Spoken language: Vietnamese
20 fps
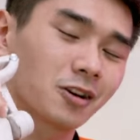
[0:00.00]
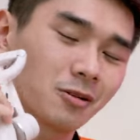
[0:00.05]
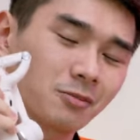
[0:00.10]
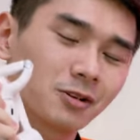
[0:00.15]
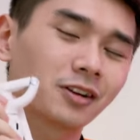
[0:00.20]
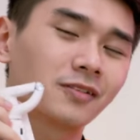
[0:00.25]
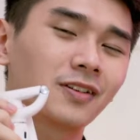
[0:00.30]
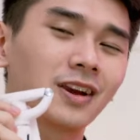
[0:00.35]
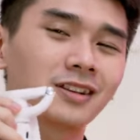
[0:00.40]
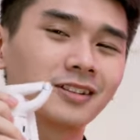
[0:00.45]
có
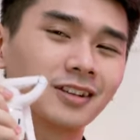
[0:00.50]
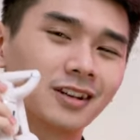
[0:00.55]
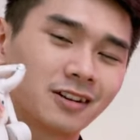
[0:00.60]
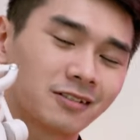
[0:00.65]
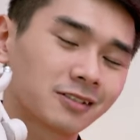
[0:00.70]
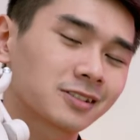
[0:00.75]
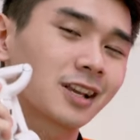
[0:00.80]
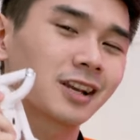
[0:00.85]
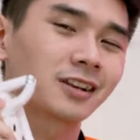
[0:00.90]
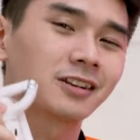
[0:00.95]
một cái vẻ gì đấy
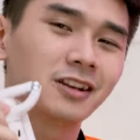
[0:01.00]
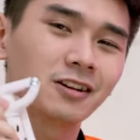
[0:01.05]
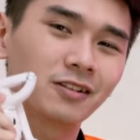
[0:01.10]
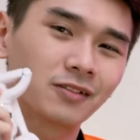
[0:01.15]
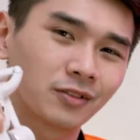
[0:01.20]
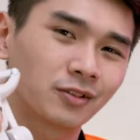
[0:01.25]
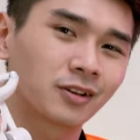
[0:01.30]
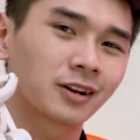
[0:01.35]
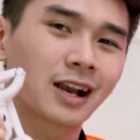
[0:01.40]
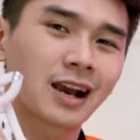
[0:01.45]
nó sành điệu
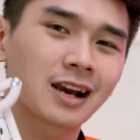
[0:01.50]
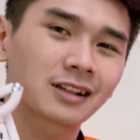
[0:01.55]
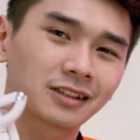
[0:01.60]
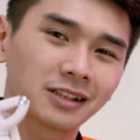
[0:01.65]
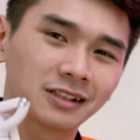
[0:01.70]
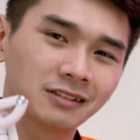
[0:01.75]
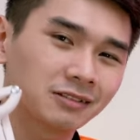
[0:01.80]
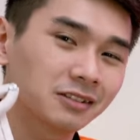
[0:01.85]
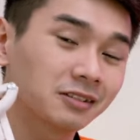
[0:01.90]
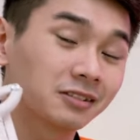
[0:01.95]
và nó cá
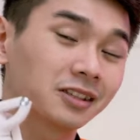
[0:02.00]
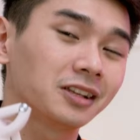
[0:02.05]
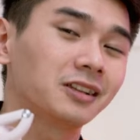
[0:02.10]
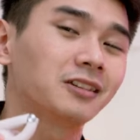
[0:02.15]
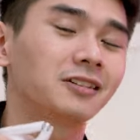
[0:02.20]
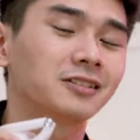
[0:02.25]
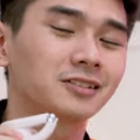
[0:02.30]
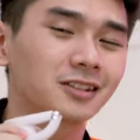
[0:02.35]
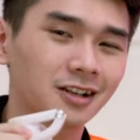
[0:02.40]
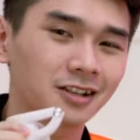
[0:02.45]
tính, tự tin
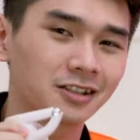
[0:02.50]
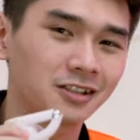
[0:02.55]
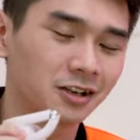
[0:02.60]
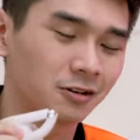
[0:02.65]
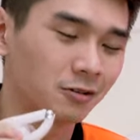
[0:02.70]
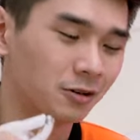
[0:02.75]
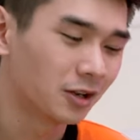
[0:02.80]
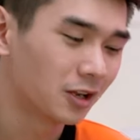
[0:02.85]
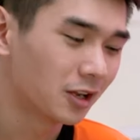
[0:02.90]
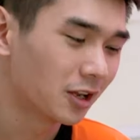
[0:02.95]
hơn rất là
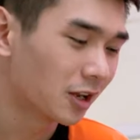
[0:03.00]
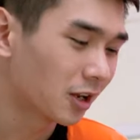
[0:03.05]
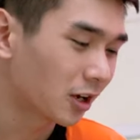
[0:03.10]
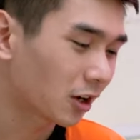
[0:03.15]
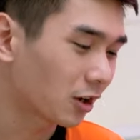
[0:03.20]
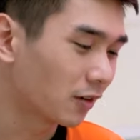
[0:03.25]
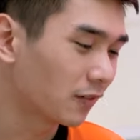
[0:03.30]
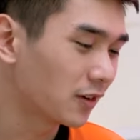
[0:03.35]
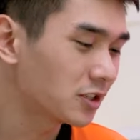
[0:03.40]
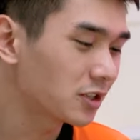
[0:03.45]
nhiều.
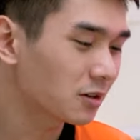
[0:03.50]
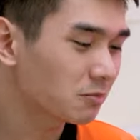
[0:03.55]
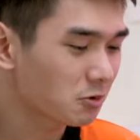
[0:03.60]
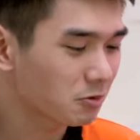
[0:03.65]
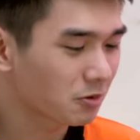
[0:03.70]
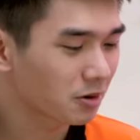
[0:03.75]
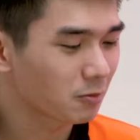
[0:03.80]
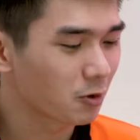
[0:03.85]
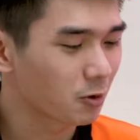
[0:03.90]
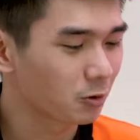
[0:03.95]
Còn với chiếc
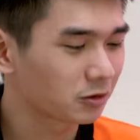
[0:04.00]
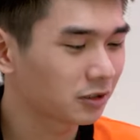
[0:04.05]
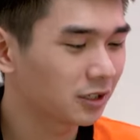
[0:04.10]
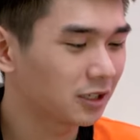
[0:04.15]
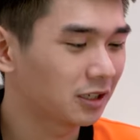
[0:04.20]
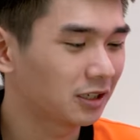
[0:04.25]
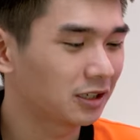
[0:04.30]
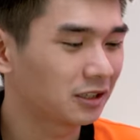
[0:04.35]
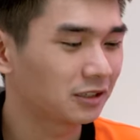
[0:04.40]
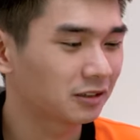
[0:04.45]
Mobile bốn
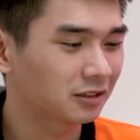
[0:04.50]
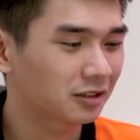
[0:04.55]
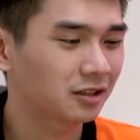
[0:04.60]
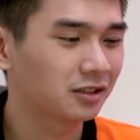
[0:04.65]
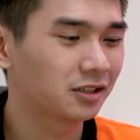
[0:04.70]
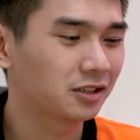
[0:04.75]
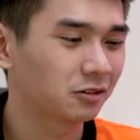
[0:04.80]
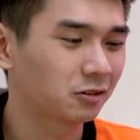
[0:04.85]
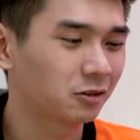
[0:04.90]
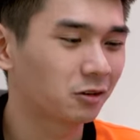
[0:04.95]
thì
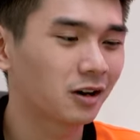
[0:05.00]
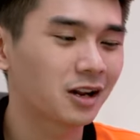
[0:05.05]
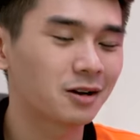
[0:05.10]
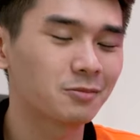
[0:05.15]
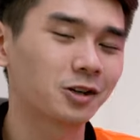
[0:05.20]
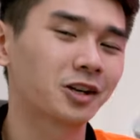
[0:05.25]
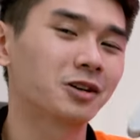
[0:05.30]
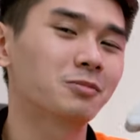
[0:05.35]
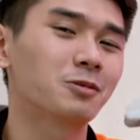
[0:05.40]
thân hình của nó là một